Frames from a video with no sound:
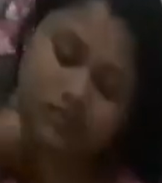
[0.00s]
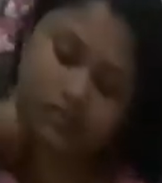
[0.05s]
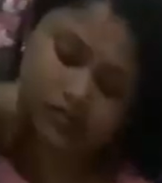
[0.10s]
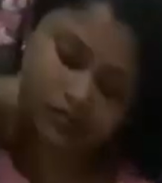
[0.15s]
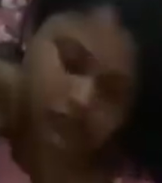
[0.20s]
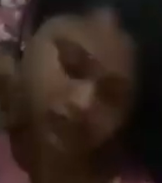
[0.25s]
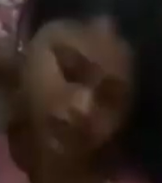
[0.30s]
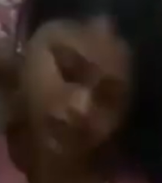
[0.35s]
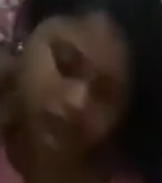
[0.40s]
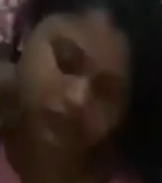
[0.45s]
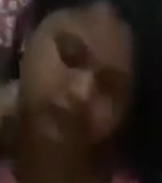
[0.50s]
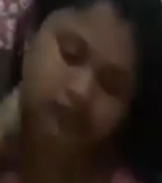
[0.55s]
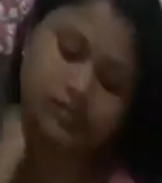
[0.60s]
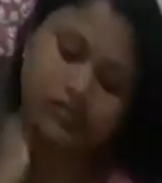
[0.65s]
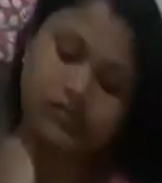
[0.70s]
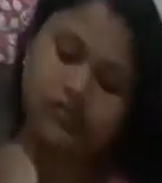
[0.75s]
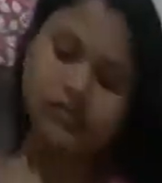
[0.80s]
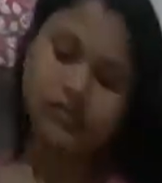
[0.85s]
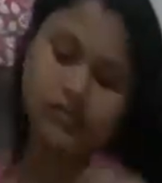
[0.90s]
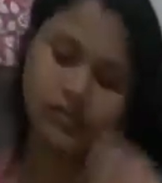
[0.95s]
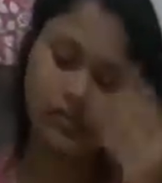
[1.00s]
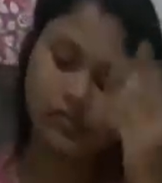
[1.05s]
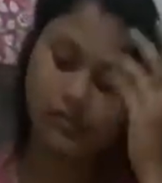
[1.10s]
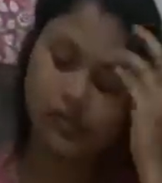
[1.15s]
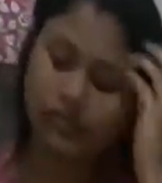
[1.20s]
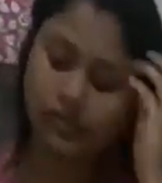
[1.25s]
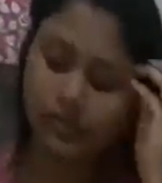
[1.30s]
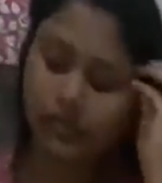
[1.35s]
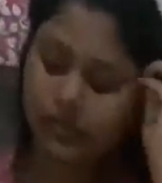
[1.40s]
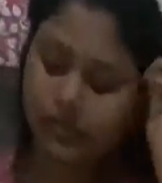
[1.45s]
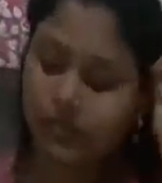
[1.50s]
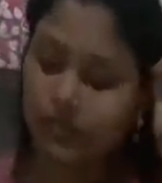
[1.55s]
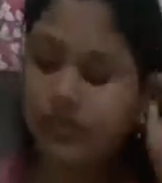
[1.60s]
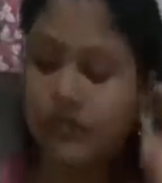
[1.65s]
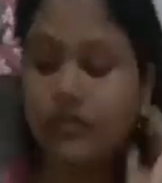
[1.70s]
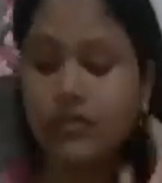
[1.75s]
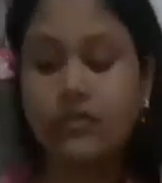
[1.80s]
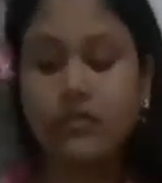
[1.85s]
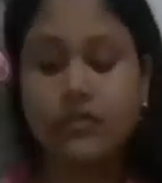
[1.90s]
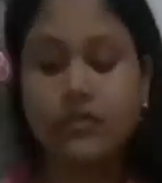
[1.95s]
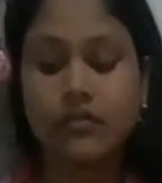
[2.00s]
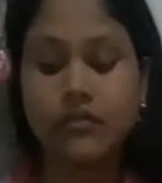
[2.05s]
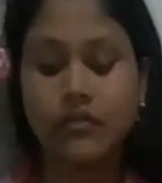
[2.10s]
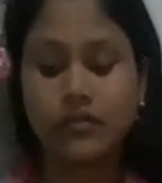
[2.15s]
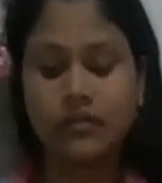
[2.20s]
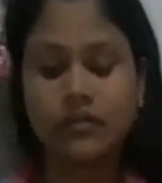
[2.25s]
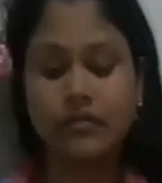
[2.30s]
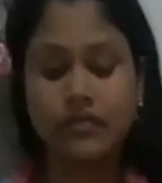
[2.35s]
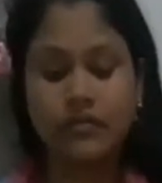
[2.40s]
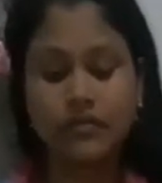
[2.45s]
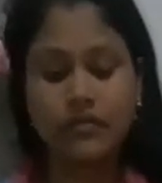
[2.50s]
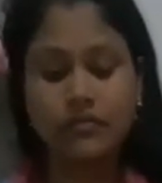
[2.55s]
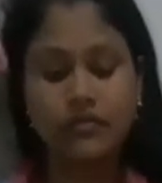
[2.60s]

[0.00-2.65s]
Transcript: हूँ नहीं तो नहीं लगाती हूँ ऐसी ही हूँ